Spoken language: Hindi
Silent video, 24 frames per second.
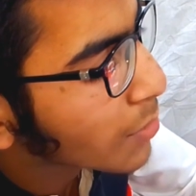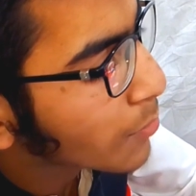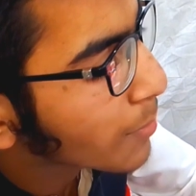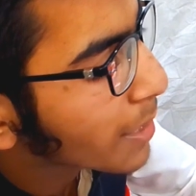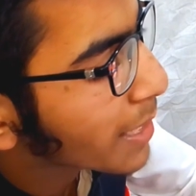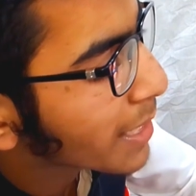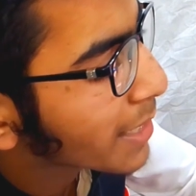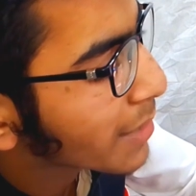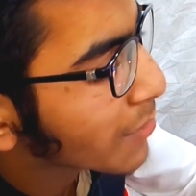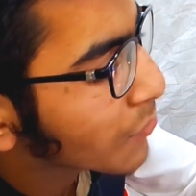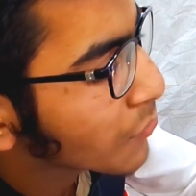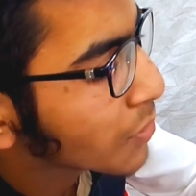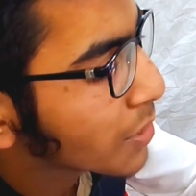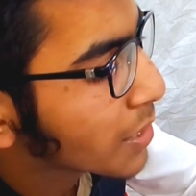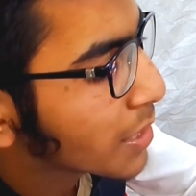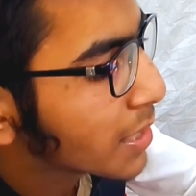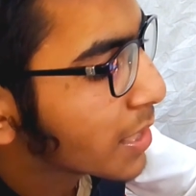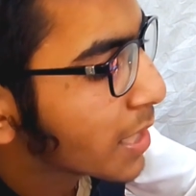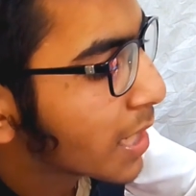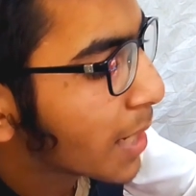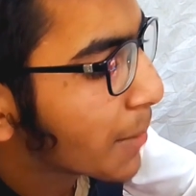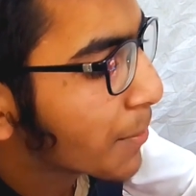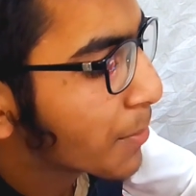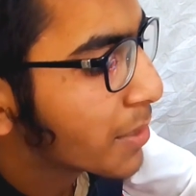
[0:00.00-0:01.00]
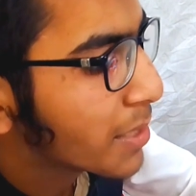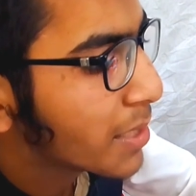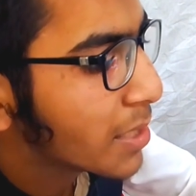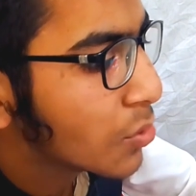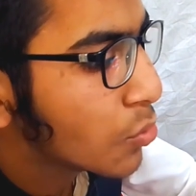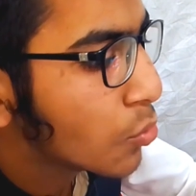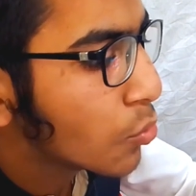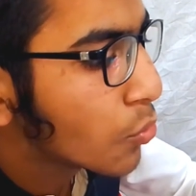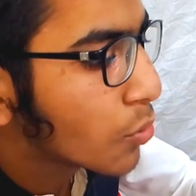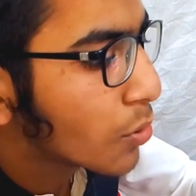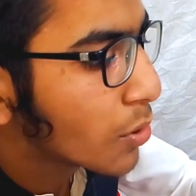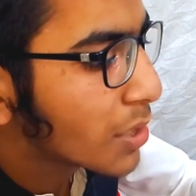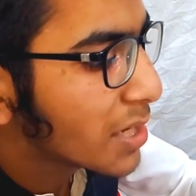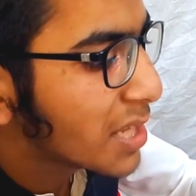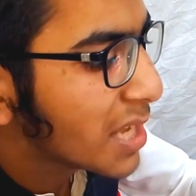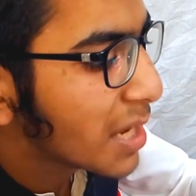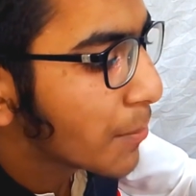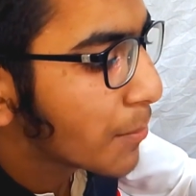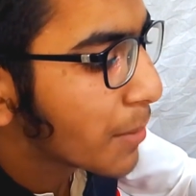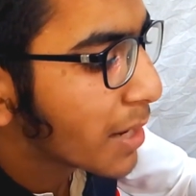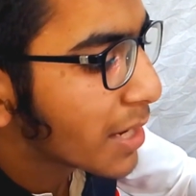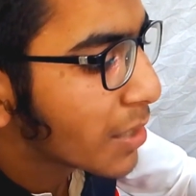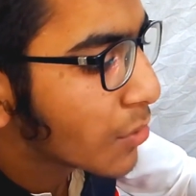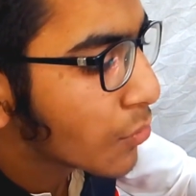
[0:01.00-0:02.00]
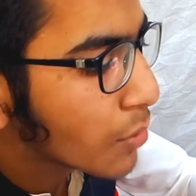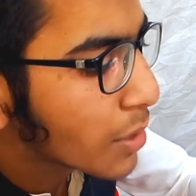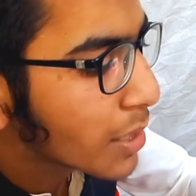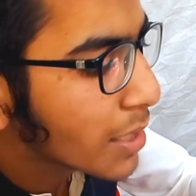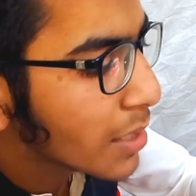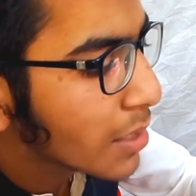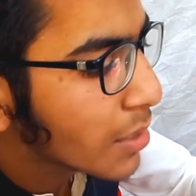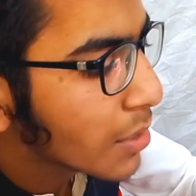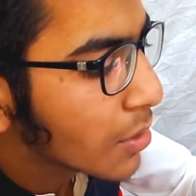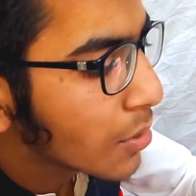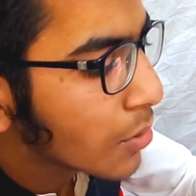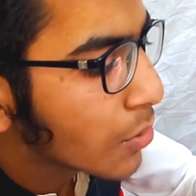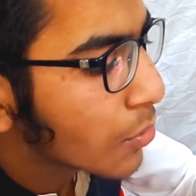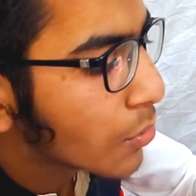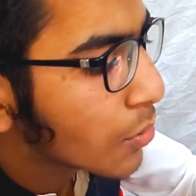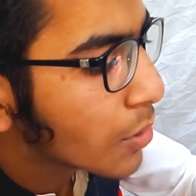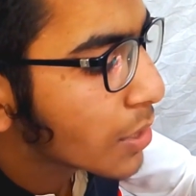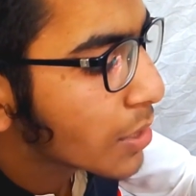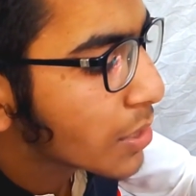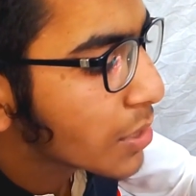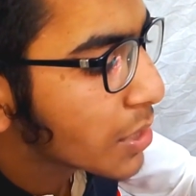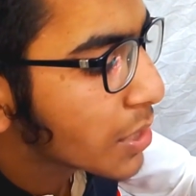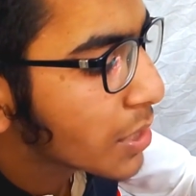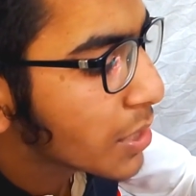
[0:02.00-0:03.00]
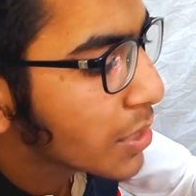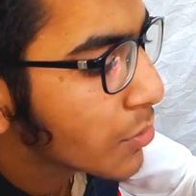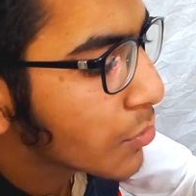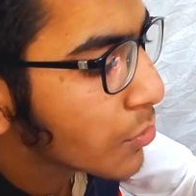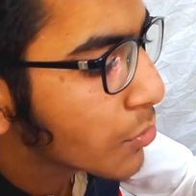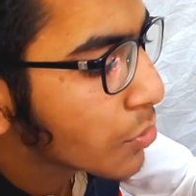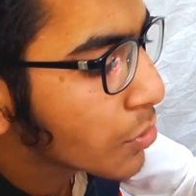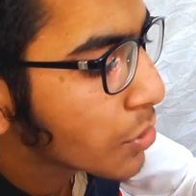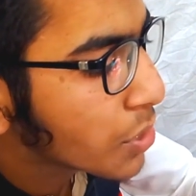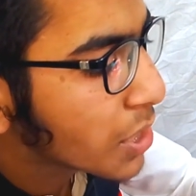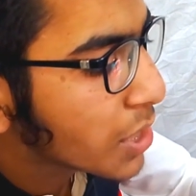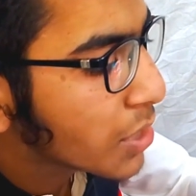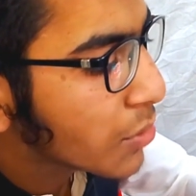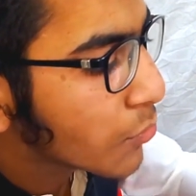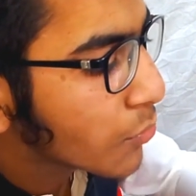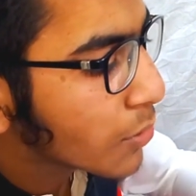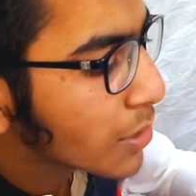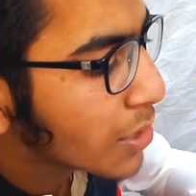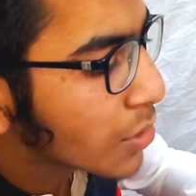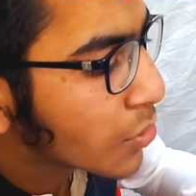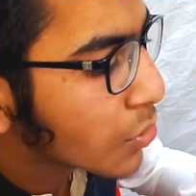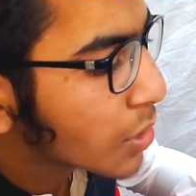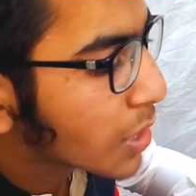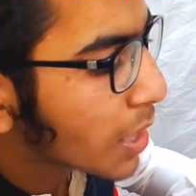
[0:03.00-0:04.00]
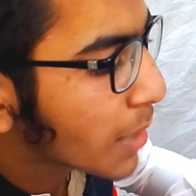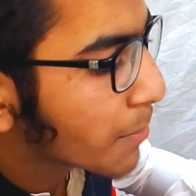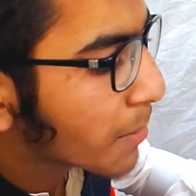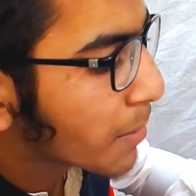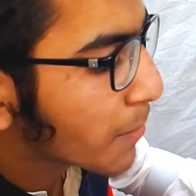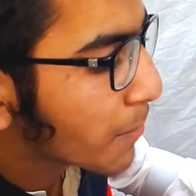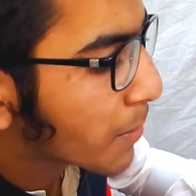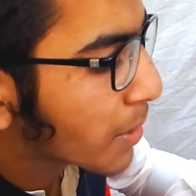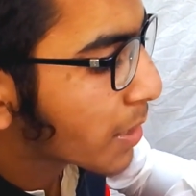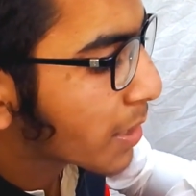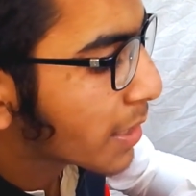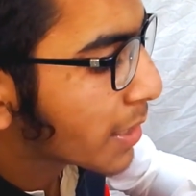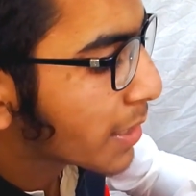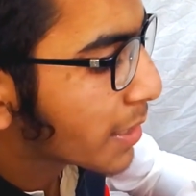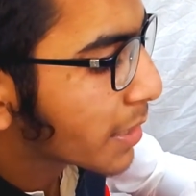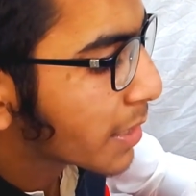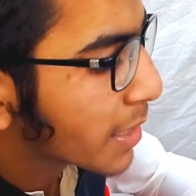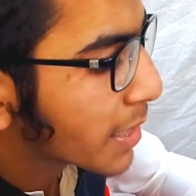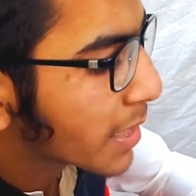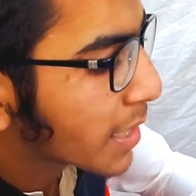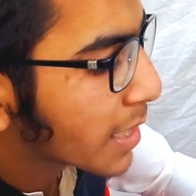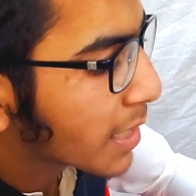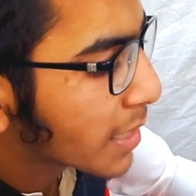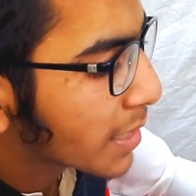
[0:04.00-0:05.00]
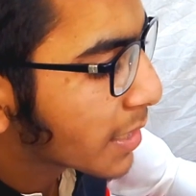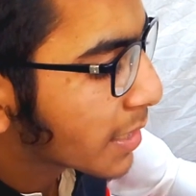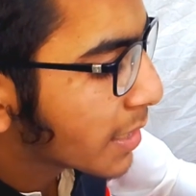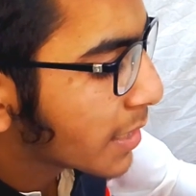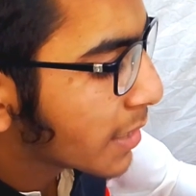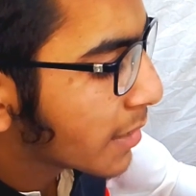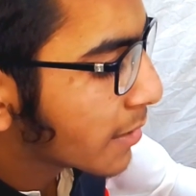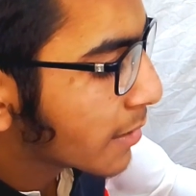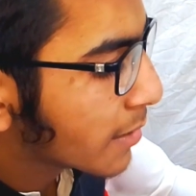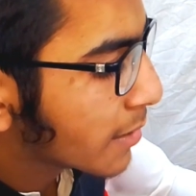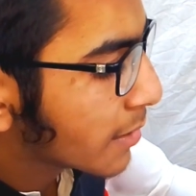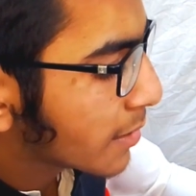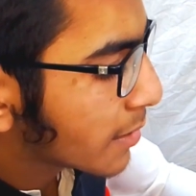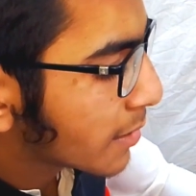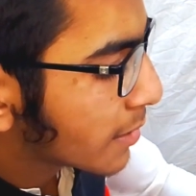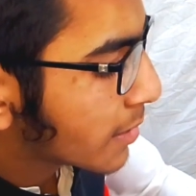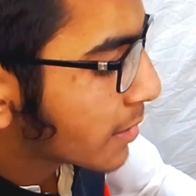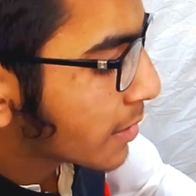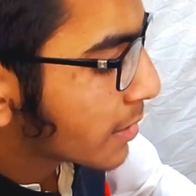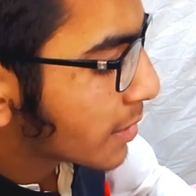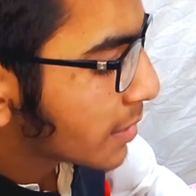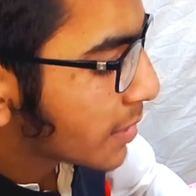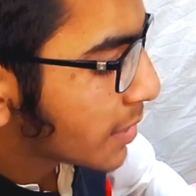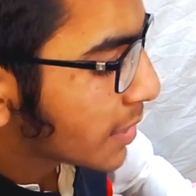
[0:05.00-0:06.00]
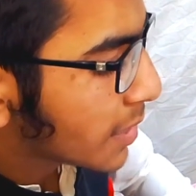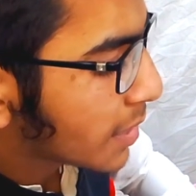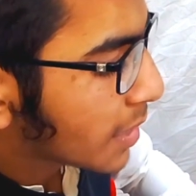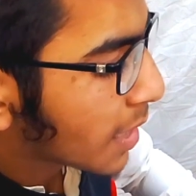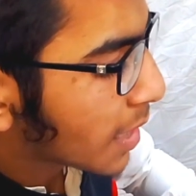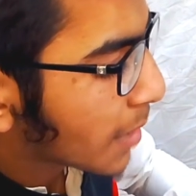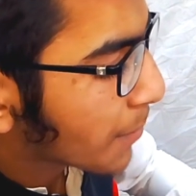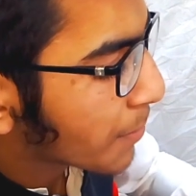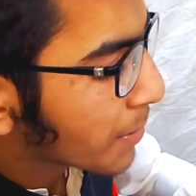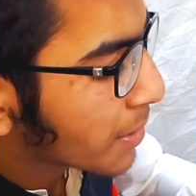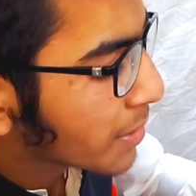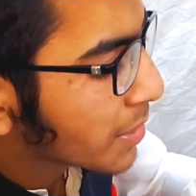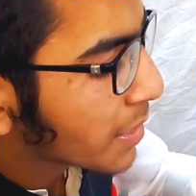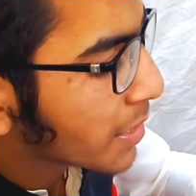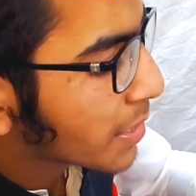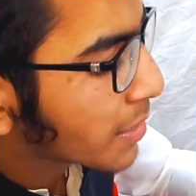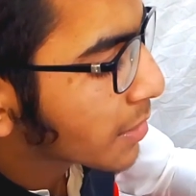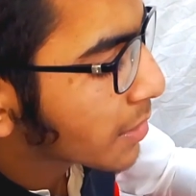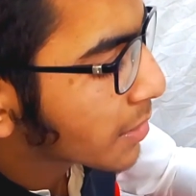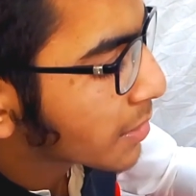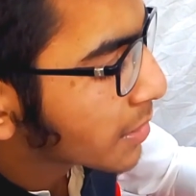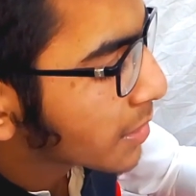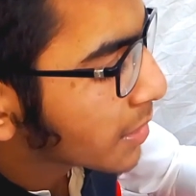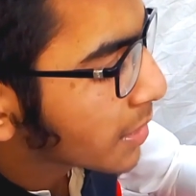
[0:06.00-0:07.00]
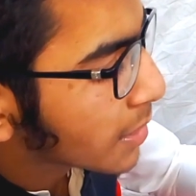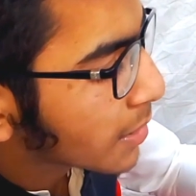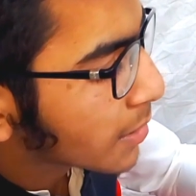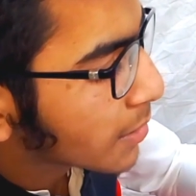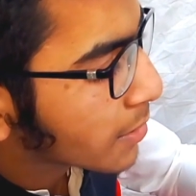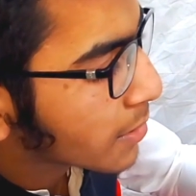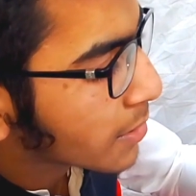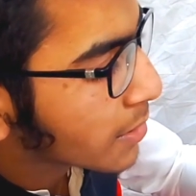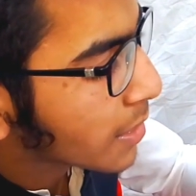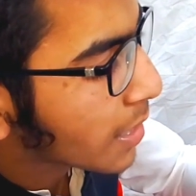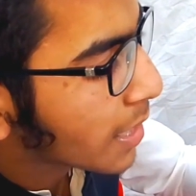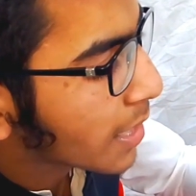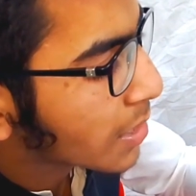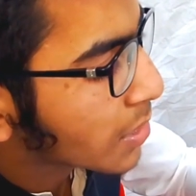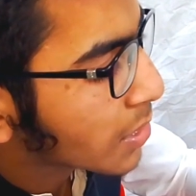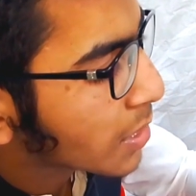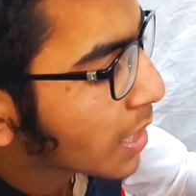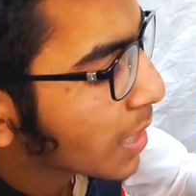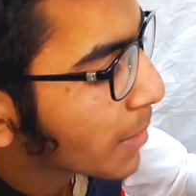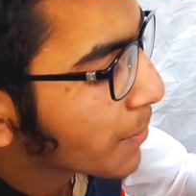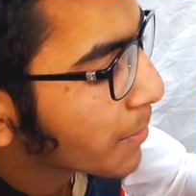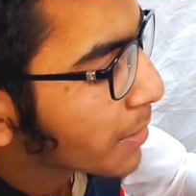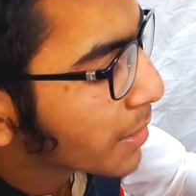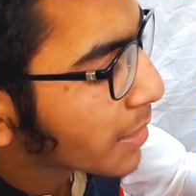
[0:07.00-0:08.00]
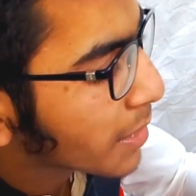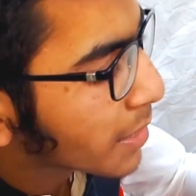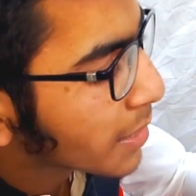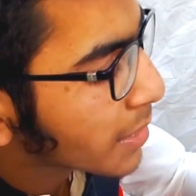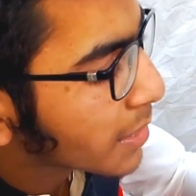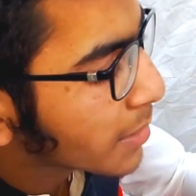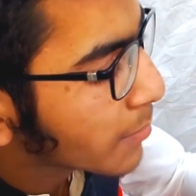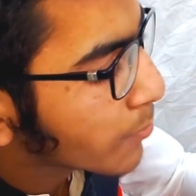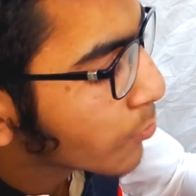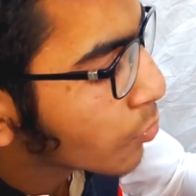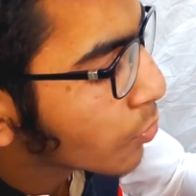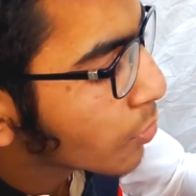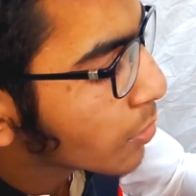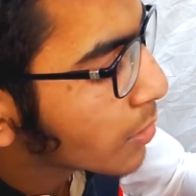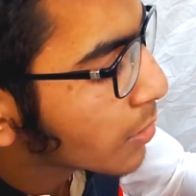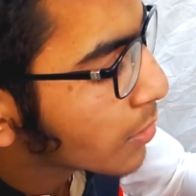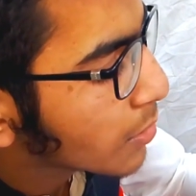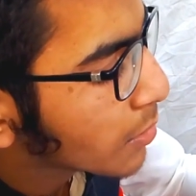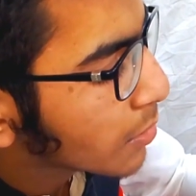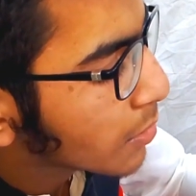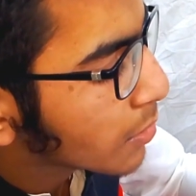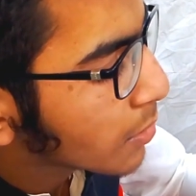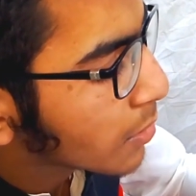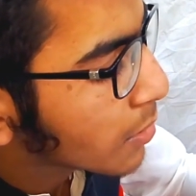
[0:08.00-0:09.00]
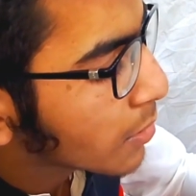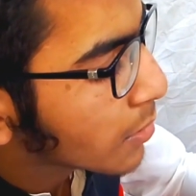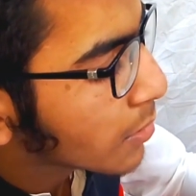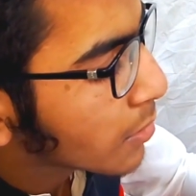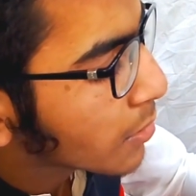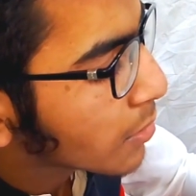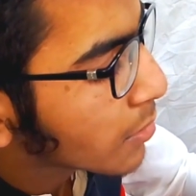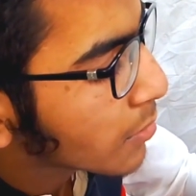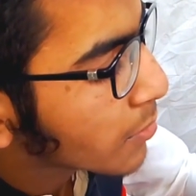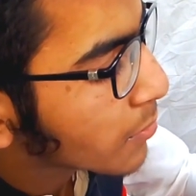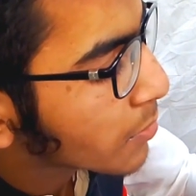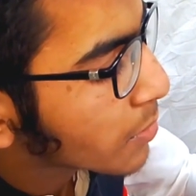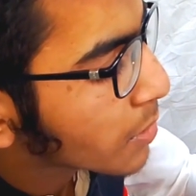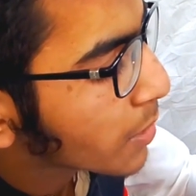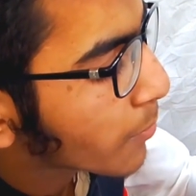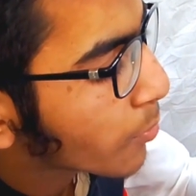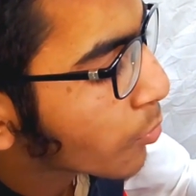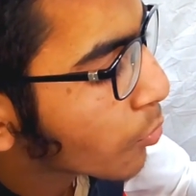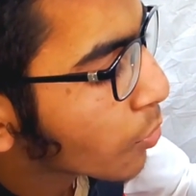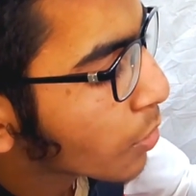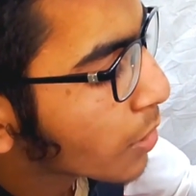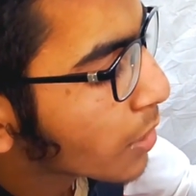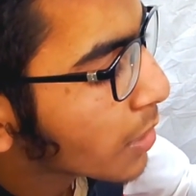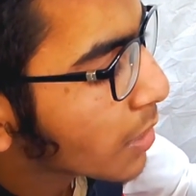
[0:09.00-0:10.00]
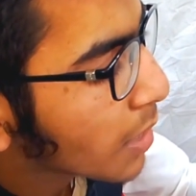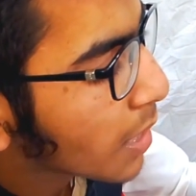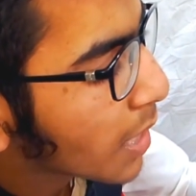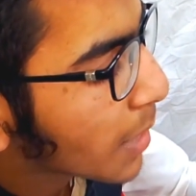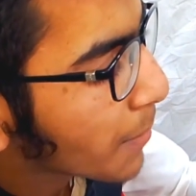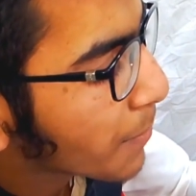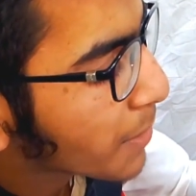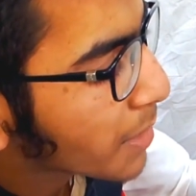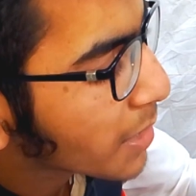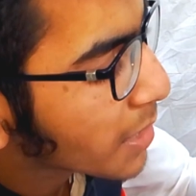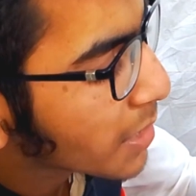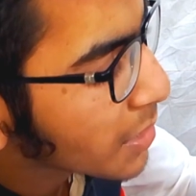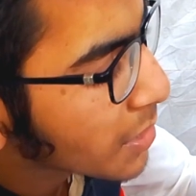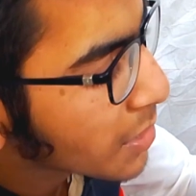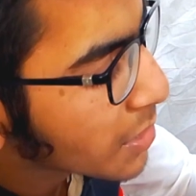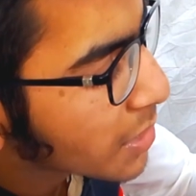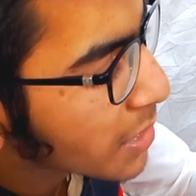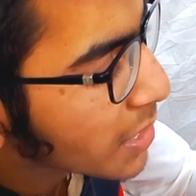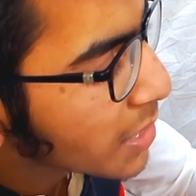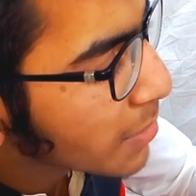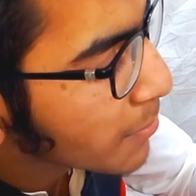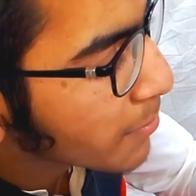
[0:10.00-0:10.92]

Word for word: बाहर होंगी आपकी ये दो उंगलियाँ बाहर होंगी और इन तीन तीन उंगलियों से आपने पकड़ लेना है क्या करना है ये यहाँ पे देख सकते हैं ऐसे आपने रखनी है जब होगी आपने इन तीन